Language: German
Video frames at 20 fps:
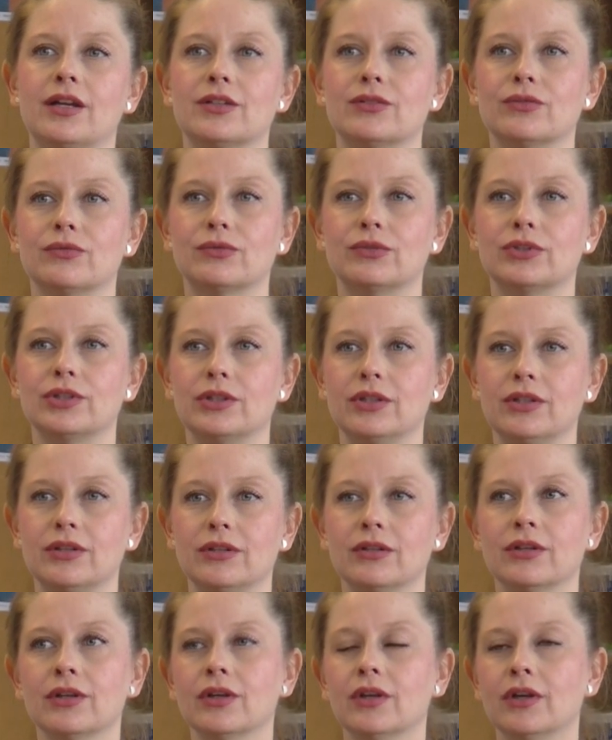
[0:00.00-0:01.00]
Also
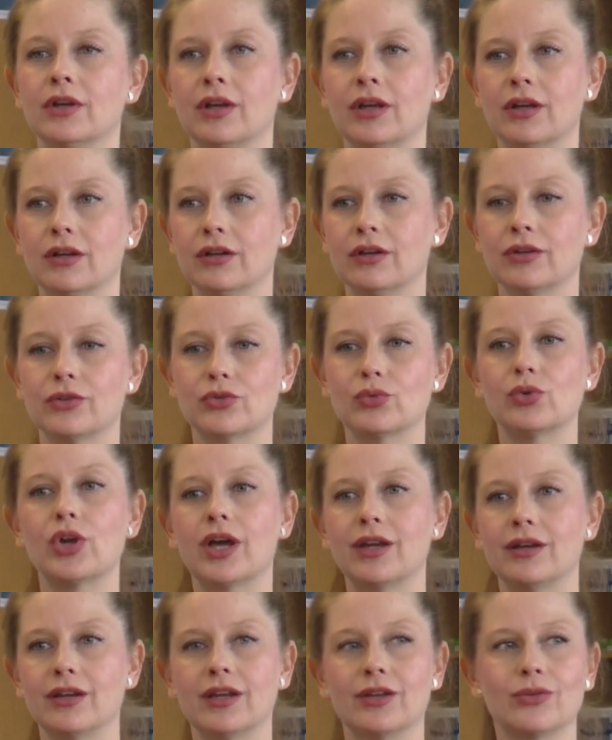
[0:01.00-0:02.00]
die äh, Schule,
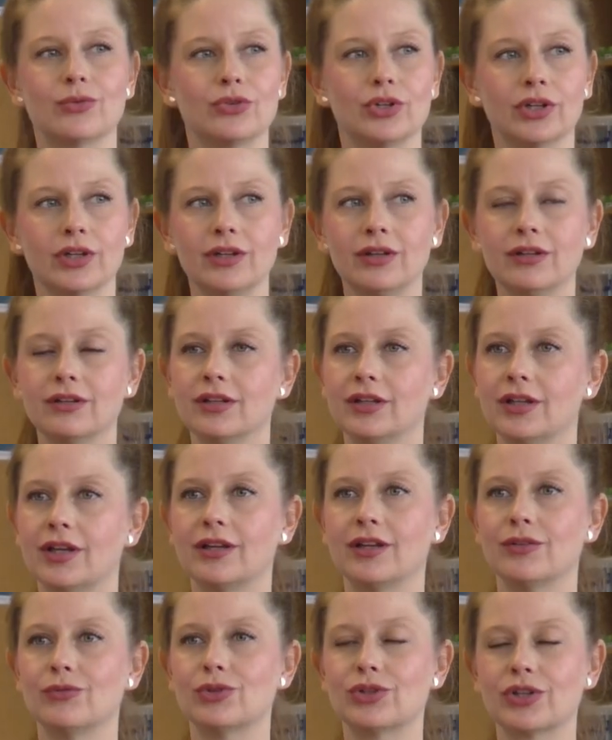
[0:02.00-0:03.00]
an der ich unterrichte, hier,
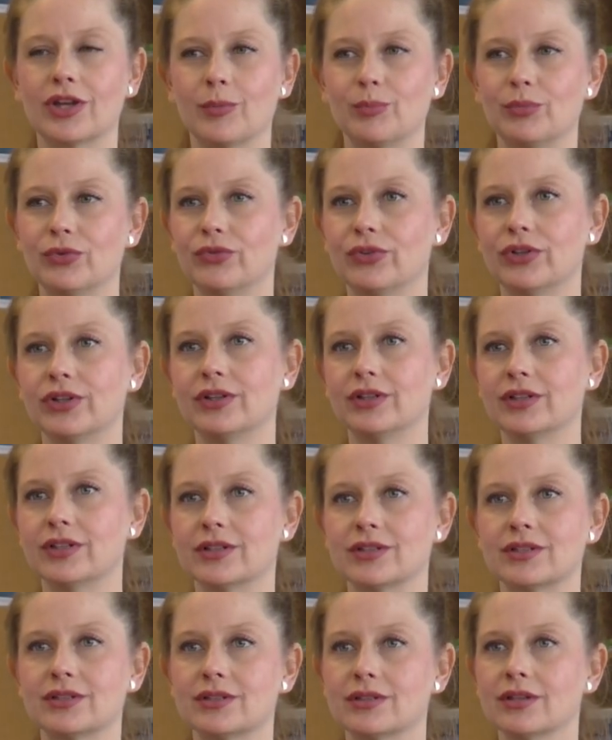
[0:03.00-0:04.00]
an der wir uns gerade befinden,
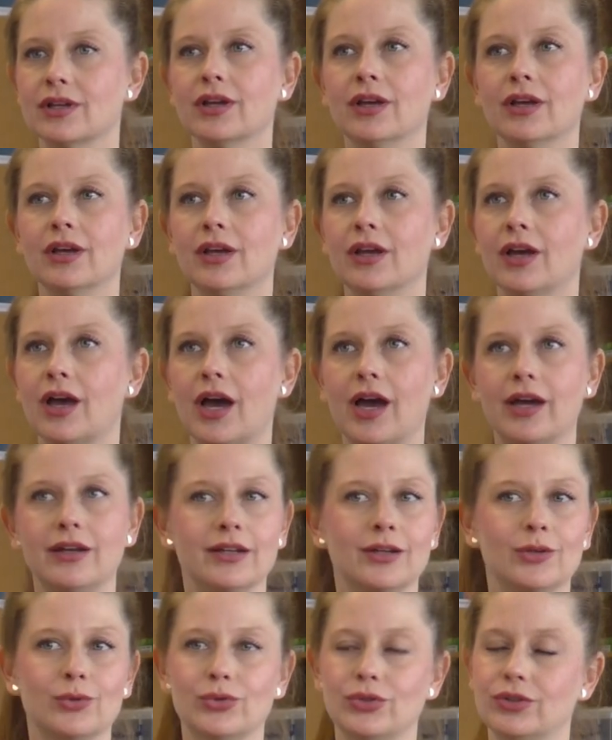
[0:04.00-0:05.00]
ist
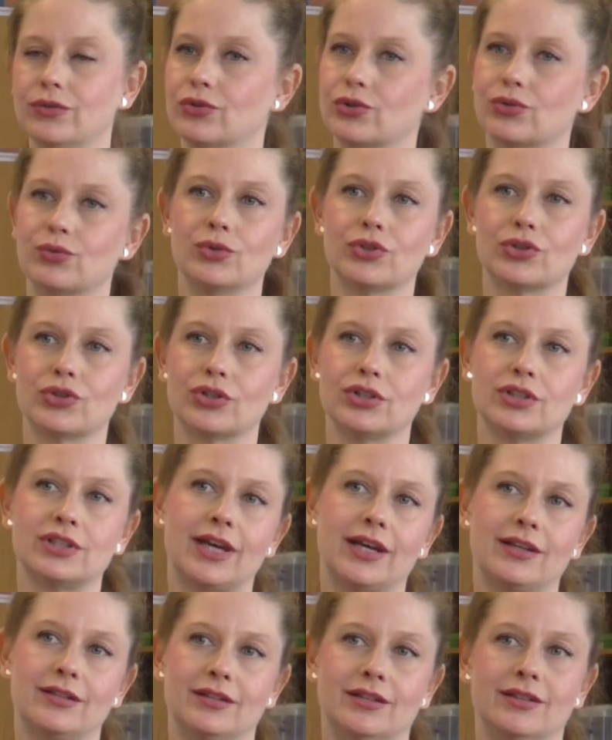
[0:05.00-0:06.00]
eine inklusive Schule schon
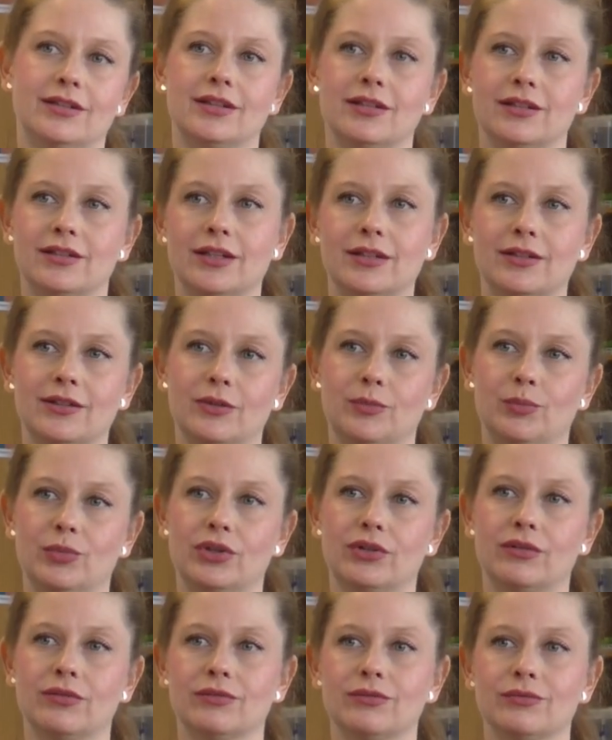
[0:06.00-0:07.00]
seit ich hier tätig
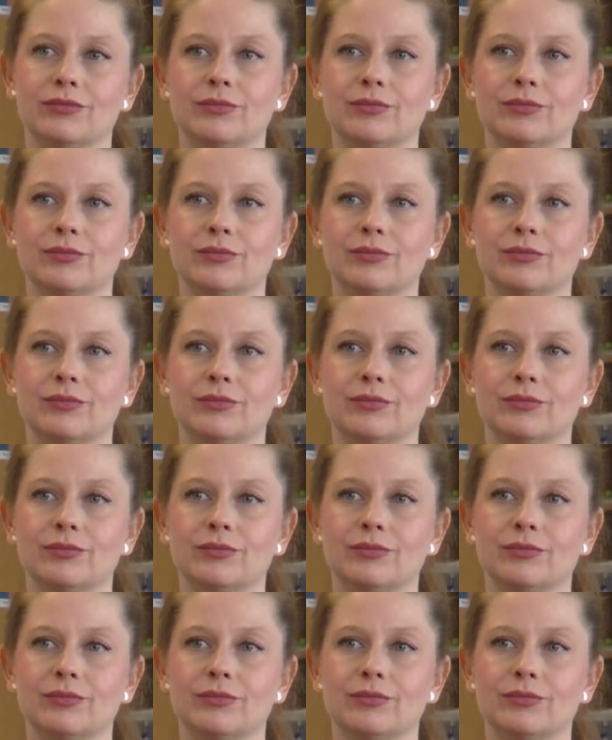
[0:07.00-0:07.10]
bin.